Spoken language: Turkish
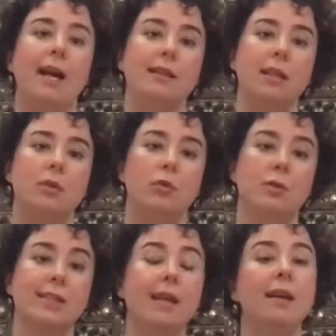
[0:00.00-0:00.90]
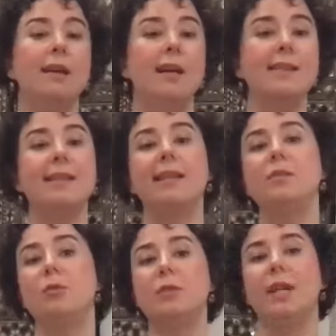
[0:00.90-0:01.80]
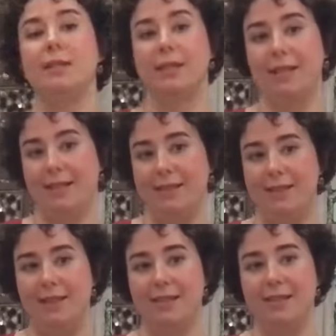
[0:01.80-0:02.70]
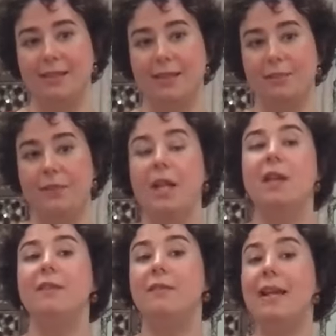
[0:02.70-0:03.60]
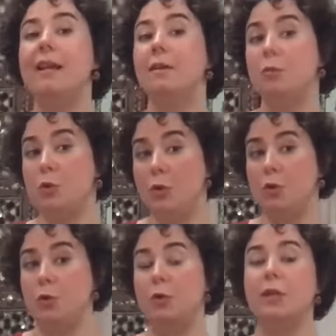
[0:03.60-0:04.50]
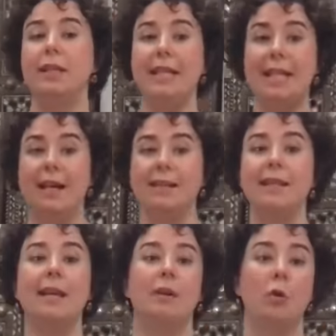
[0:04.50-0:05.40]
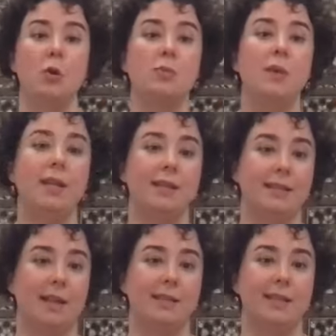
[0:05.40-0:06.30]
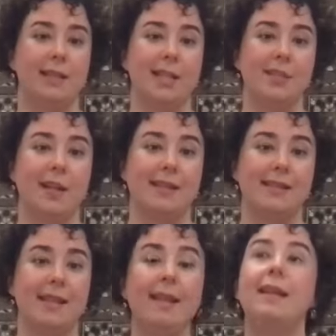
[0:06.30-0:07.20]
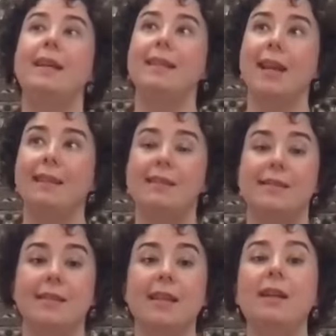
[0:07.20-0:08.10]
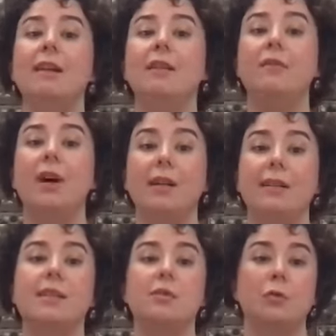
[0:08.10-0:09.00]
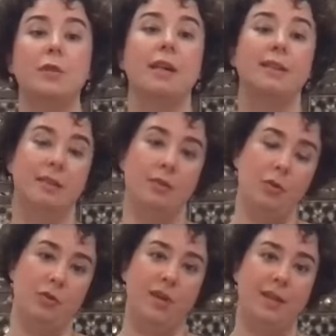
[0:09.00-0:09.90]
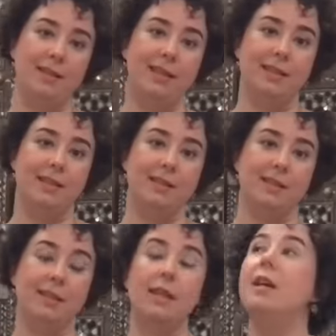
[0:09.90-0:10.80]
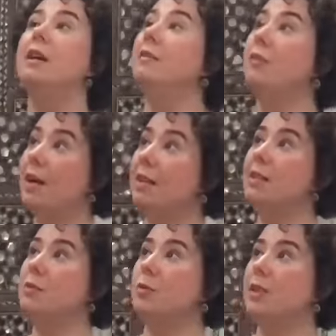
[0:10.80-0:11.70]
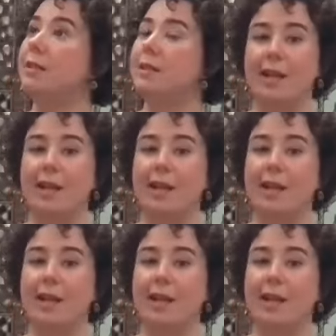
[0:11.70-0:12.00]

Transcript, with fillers: erkek olursa Haseki Sultan adını alırdı. Ve bu çocuk ileride Osmanlı tahtına geçerse kendisi de Valide Sultan ünvanını alırdı. Valide Sultan